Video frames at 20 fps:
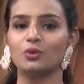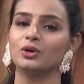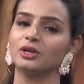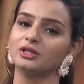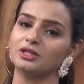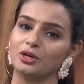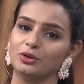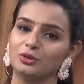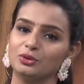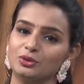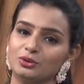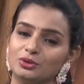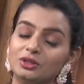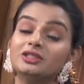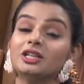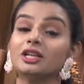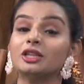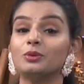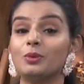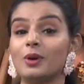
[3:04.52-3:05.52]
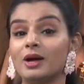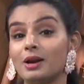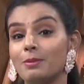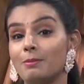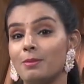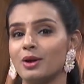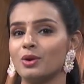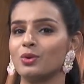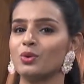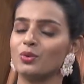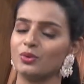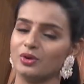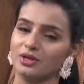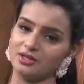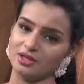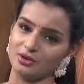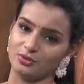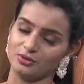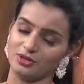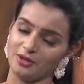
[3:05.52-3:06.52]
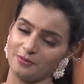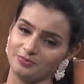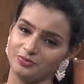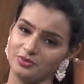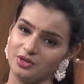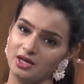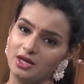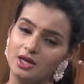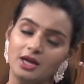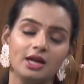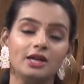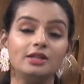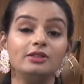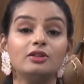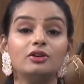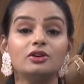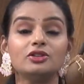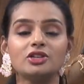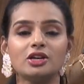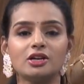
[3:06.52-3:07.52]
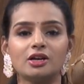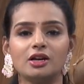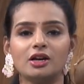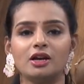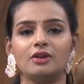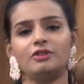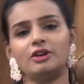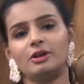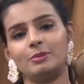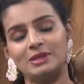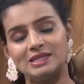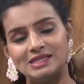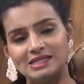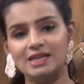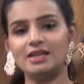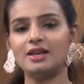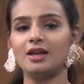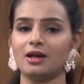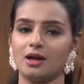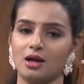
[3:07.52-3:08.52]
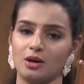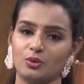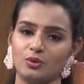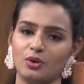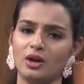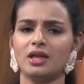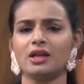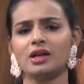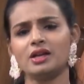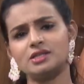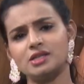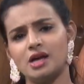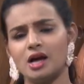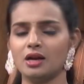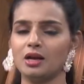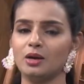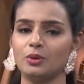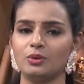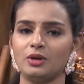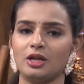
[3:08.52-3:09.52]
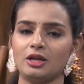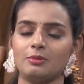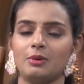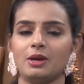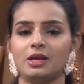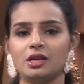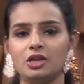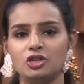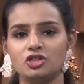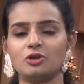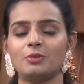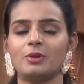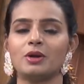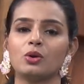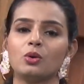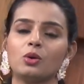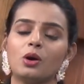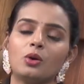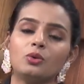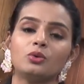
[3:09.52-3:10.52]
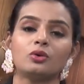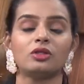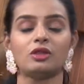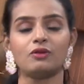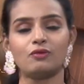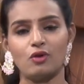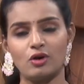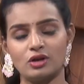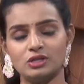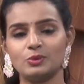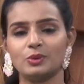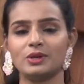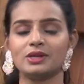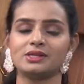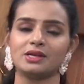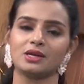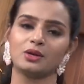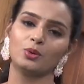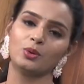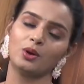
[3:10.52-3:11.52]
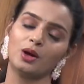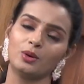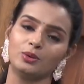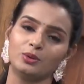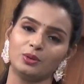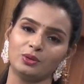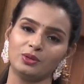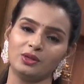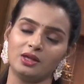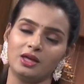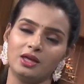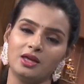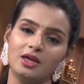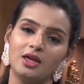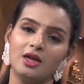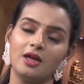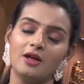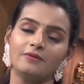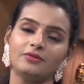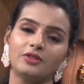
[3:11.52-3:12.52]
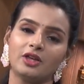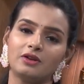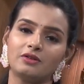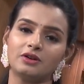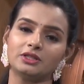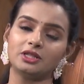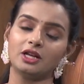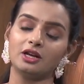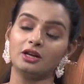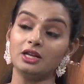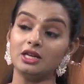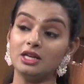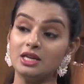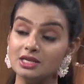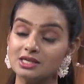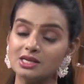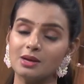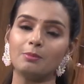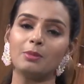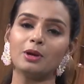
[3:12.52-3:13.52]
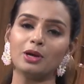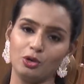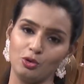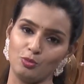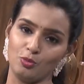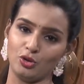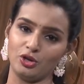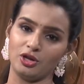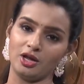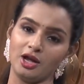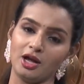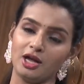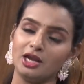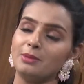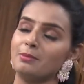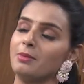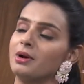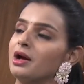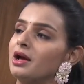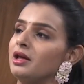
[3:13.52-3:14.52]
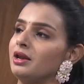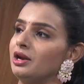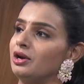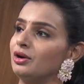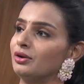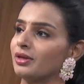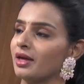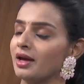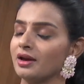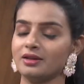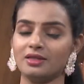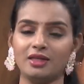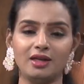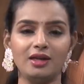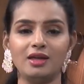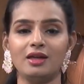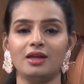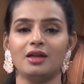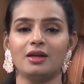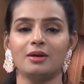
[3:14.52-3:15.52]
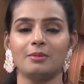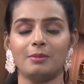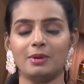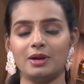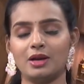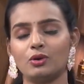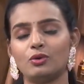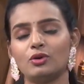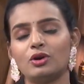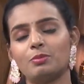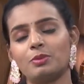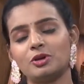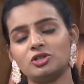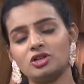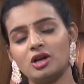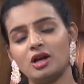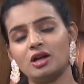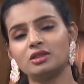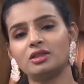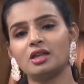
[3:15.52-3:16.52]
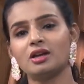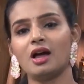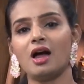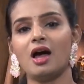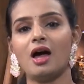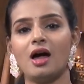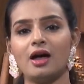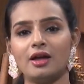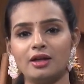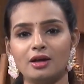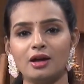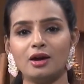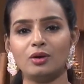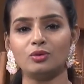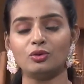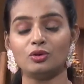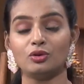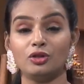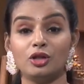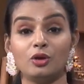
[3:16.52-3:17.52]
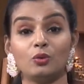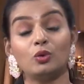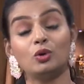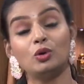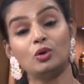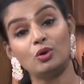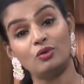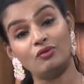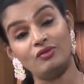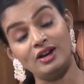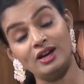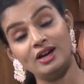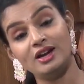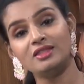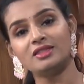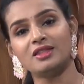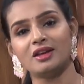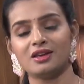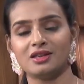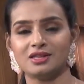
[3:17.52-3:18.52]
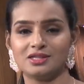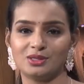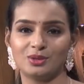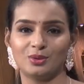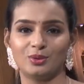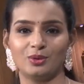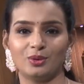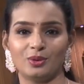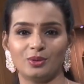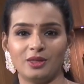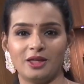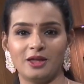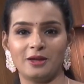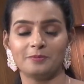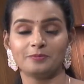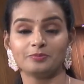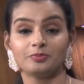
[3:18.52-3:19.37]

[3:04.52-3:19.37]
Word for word: కూడా తగ్గుతుంది తద్వారా బరువు కూడా తగ్గుతాం ఇందులో చక్కగా విటమిన్ సినే కాకుండా ఇంకా చాలా ఉంటాయి మెగ్నీషియం ఎక్కువగా ఉంటుంది ఫాస్ఫరస్ ఎక్కువగా ఉంటుంది తర్వాత ఈ సమ్మర్లో ముఖ్యంగా నిమ్మకాయ నీళ్లు తాగితే మనకు కూడా ప్రశాంతంగా హాయిగా ఉంటుంది ఒంట్లో వేడిని తగ్గిస్తూ ఉంటుంది